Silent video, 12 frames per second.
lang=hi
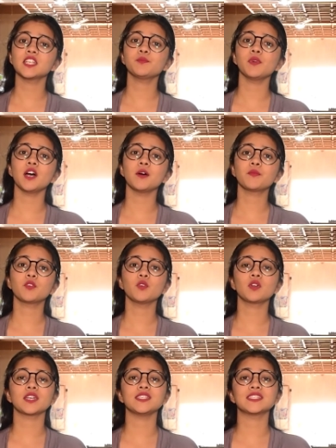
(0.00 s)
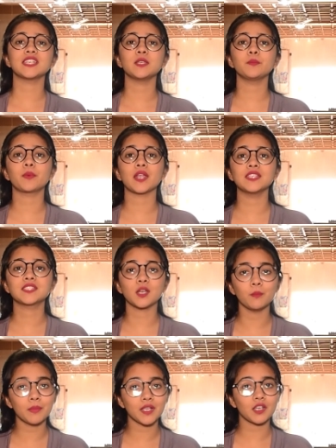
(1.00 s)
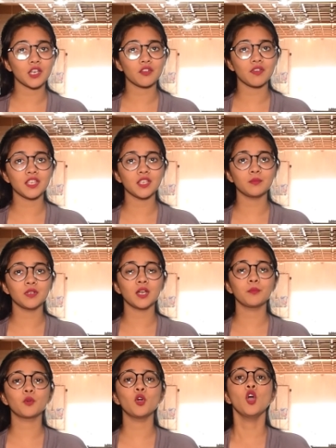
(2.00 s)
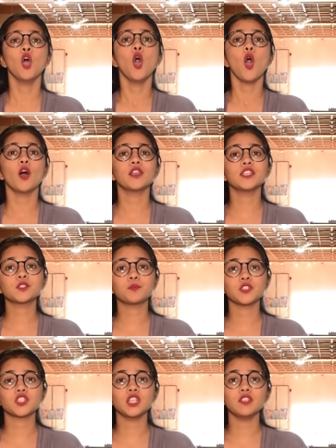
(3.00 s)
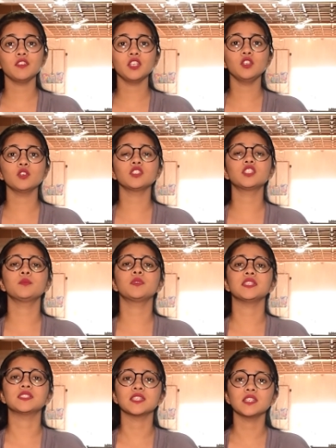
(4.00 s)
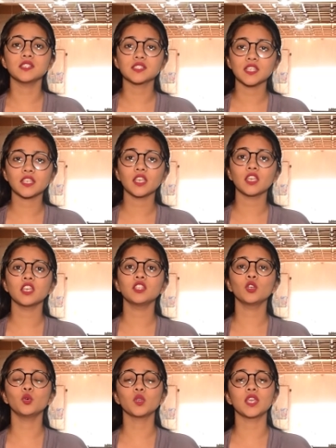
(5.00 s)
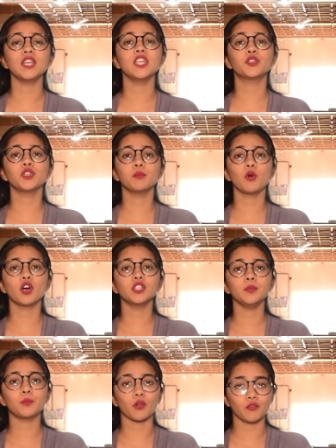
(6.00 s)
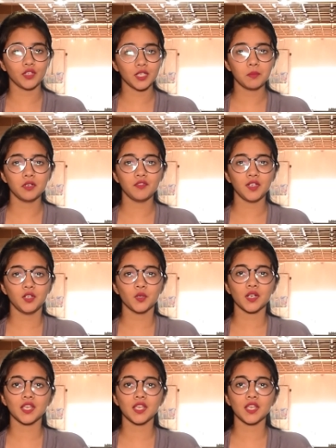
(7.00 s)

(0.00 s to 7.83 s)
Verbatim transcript: साथ में आपको कई सारी प्राइस कंपेयर करवाई हमने आपको और ये स्पेशली वीडियो जब रीसेलर्स देखेंगे तो उनके लिए तो ये बहुत ही प्रॉफिटेबल वीडियो